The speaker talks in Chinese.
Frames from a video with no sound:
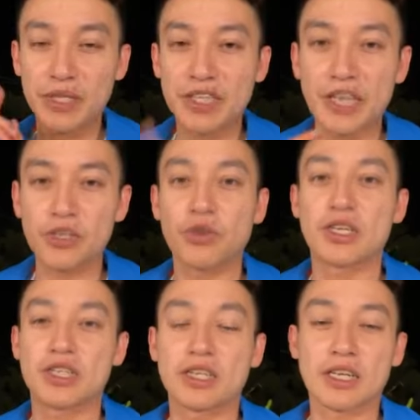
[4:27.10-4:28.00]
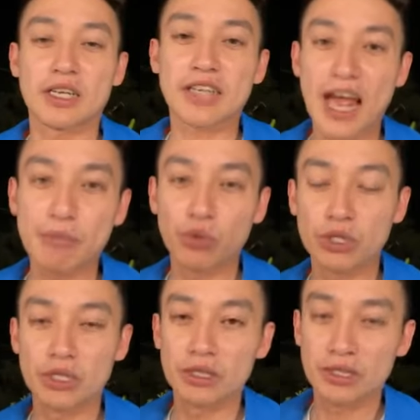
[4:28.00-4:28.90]
明天因为是这个开
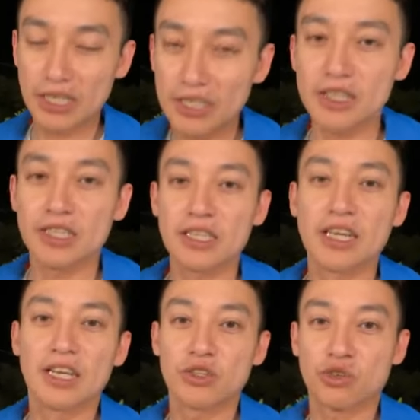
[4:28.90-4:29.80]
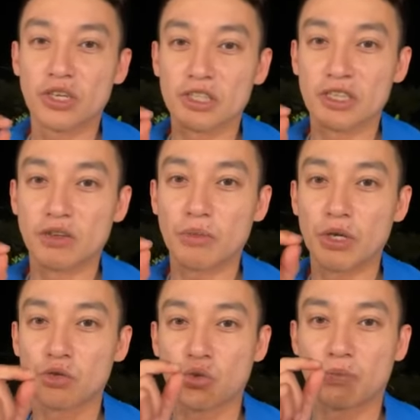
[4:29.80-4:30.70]
播的第一集，所以呢，我
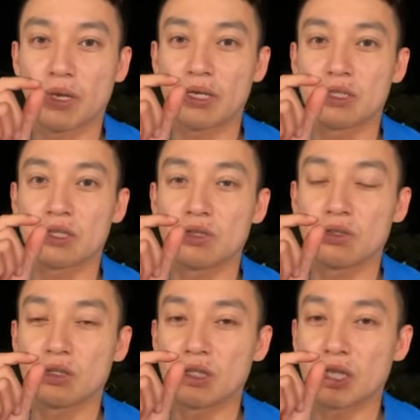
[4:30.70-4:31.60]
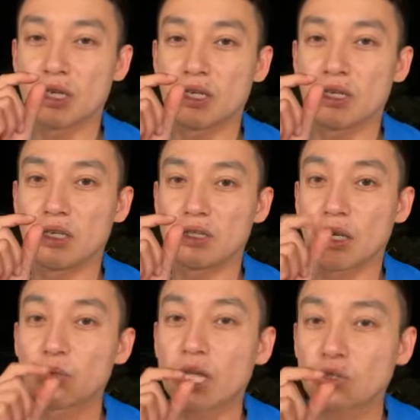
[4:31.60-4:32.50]
们有准备这个
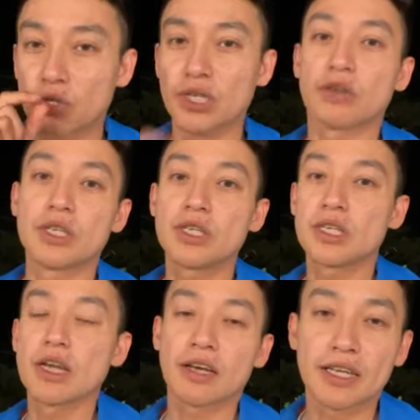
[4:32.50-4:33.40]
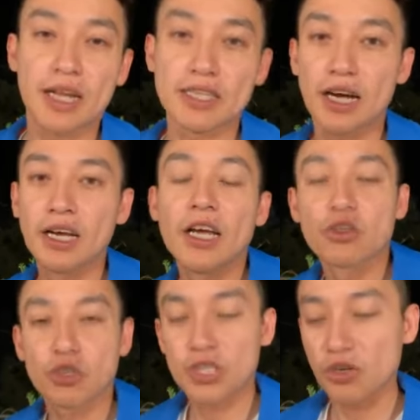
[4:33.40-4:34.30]
节目当中的小惊喜要给大家，
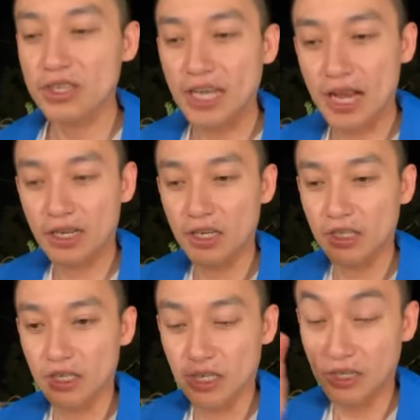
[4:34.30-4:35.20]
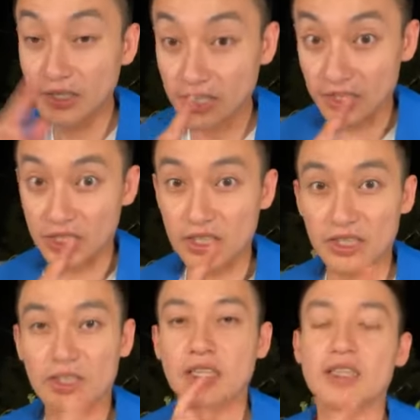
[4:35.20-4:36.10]
所以希望大家可以很仔细
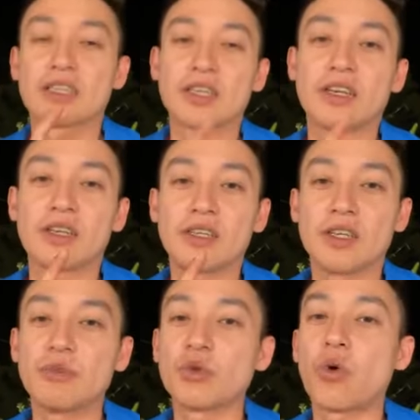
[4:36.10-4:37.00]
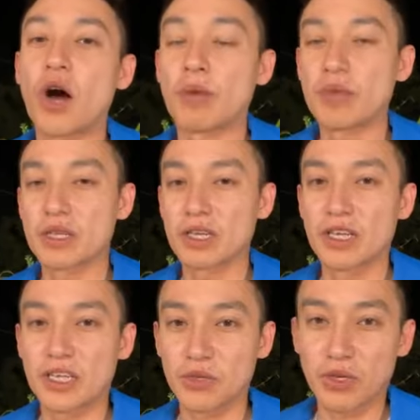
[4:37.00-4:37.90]
的盯着这个荧幕画面，
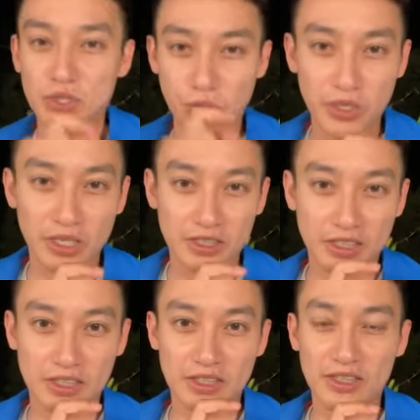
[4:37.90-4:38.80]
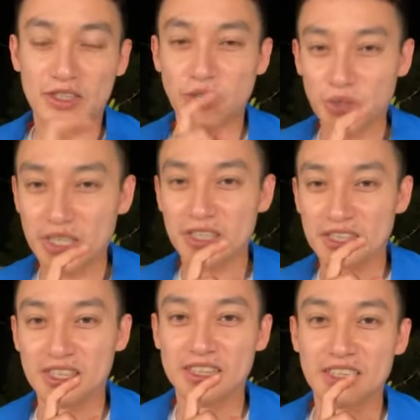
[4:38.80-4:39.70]
因为有可能，有
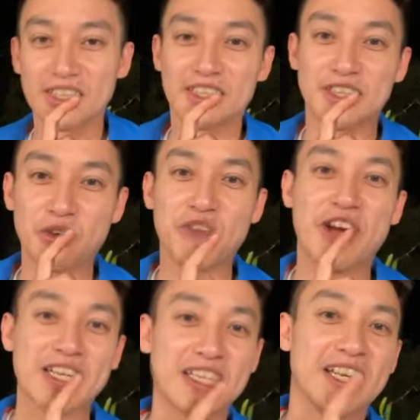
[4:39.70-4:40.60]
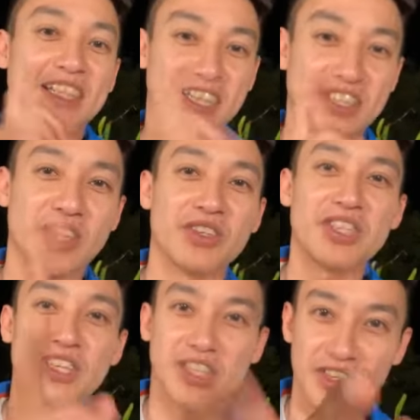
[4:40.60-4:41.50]
可能。你会发现那个小
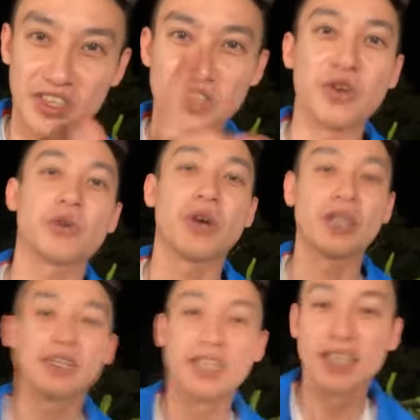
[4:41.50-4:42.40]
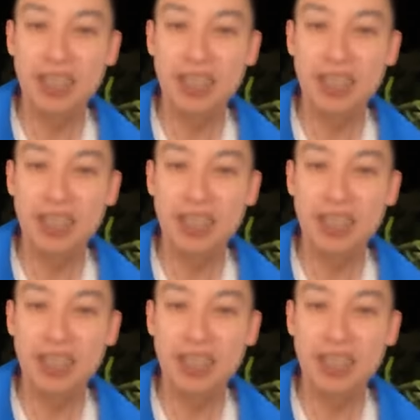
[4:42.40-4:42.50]
惊喜跟你有关，